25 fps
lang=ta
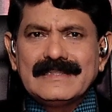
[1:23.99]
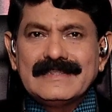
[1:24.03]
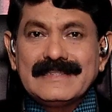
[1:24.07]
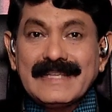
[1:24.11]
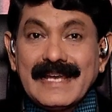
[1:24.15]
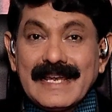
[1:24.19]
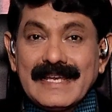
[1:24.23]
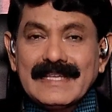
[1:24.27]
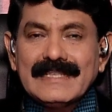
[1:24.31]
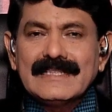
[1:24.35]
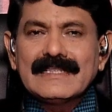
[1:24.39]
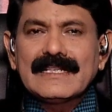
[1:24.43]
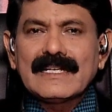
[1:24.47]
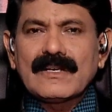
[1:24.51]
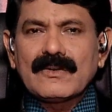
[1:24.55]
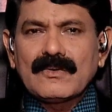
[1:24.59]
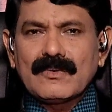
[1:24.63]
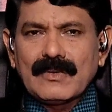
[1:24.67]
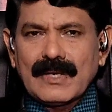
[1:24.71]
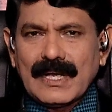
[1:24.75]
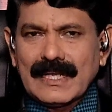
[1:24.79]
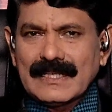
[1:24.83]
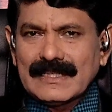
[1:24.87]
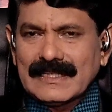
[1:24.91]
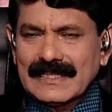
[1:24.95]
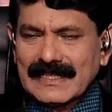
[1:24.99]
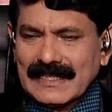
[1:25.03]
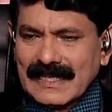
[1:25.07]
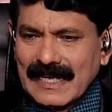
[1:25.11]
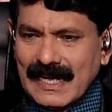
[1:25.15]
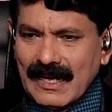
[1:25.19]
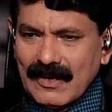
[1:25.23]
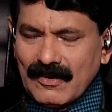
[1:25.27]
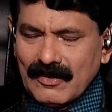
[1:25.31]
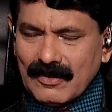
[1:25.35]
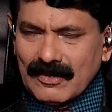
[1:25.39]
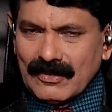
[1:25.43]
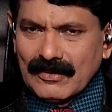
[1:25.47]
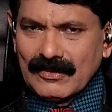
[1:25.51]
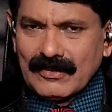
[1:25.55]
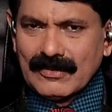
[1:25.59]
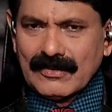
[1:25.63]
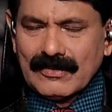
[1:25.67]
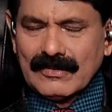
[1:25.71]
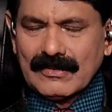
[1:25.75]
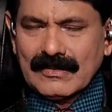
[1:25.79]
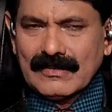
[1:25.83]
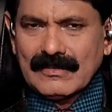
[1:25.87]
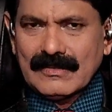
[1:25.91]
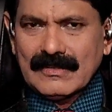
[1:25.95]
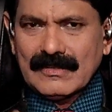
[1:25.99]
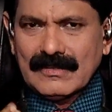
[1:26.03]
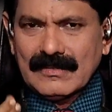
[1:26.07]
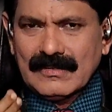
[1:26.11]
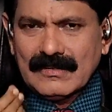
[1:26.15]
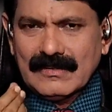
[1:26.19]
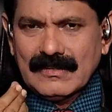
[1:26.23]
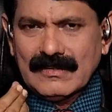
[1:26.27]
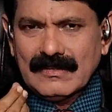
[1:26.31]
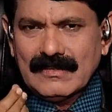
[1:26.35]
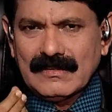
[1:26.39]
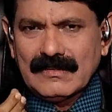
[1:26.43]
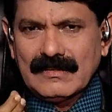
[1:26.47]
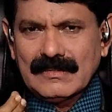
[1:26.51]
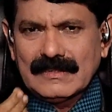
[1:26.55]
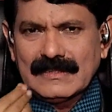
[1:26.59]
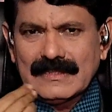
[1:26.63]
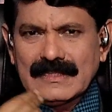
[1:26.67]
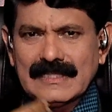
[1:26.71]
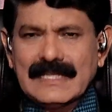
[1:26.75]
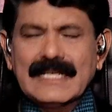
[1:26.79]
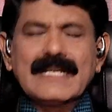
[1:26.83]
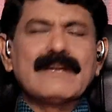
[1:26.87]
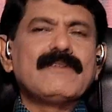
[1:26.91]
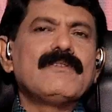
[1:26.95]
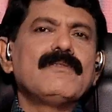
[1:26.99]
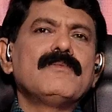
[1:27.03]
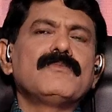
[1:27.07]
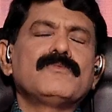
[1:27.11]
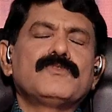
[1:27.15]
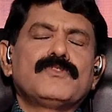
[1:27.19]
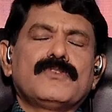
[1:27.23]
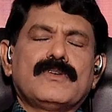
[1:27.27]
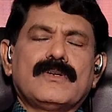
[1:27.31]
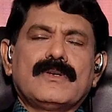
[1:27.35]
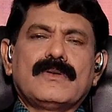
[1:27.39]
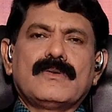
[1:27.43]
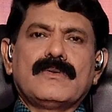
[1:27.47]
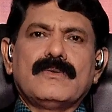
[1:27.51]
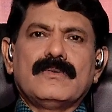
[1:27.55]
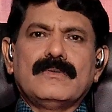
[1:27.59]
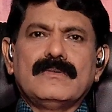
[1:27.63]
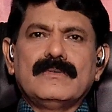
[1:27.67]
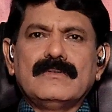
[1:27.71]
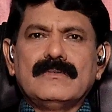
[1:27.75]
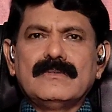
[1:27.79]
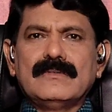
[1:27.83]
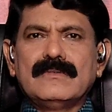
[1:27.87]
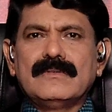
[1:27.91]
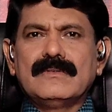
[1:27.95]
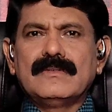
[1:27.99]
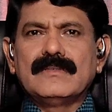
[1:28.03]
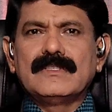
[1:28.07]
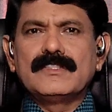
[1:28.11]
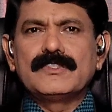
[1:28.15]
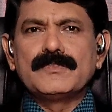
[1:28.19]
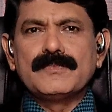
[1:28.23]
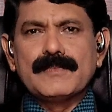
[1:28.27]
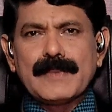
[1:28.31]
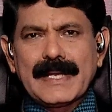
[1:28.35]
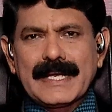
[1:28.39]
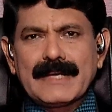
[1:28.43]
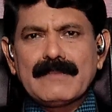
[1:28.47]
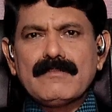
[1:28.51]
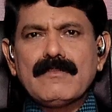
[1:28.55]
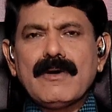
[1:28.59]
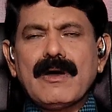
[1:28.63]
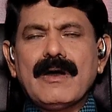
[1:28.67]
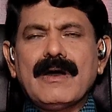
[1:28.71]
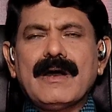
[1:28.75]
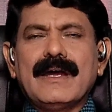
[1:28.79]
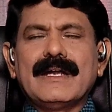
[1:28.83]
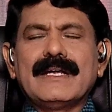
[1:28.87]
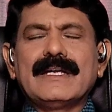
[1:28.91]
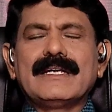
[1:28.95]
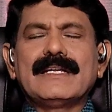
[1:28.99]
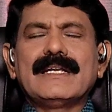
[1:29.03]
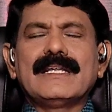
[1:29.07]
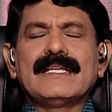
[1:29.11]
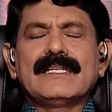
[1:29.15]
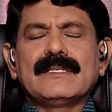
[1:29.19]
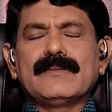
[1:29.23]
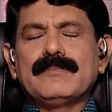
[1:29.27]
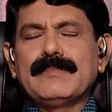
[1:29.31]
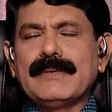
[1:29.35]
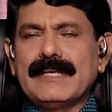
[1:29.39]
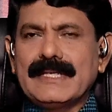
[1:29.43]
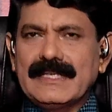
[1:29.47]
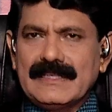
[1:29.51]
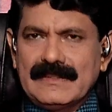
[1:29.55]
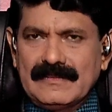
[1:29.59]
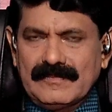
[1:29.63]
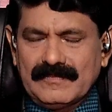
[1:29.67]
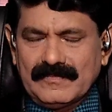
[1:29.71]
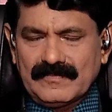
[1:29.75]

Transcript: தேய்ந்திரக்கூடாதுன்றக்காக ஒரு திரவம் சுரக்கும் ஸ்மெக்மா அன்று அதுக்கு பேர்